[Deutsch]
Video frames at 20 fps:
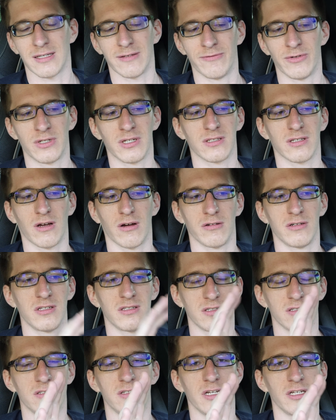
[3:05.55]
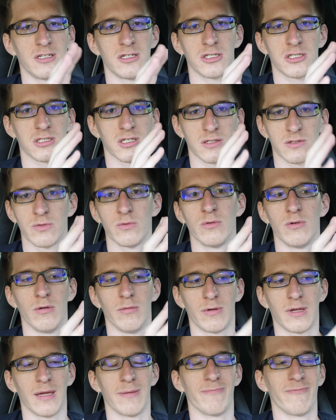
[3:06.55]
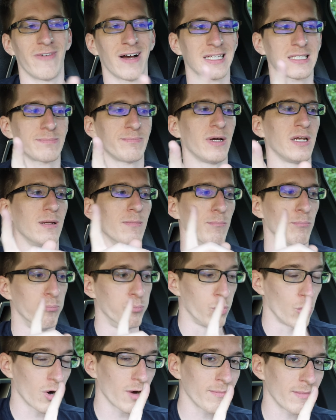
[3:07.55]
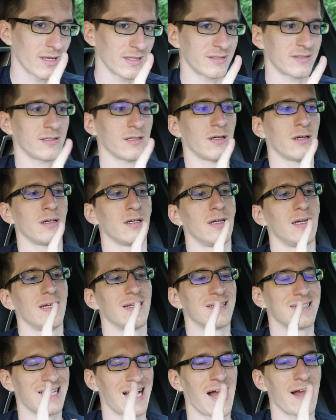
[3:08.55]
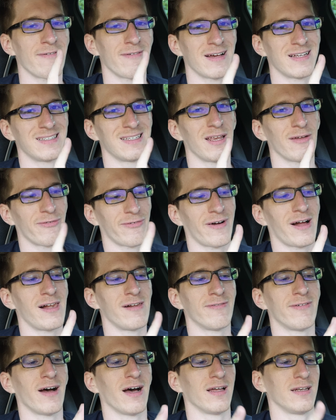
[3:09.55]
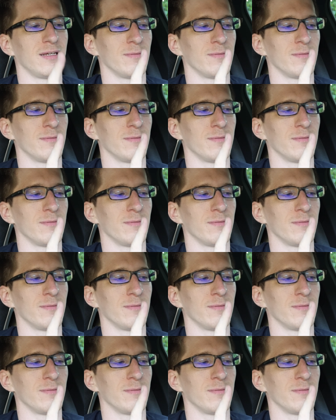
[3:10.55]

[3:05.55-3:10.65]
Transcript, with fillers: dann wird das auch nicht synthetisch dazugegeben, was bei dem Bohrmesser teilweise der Fall war.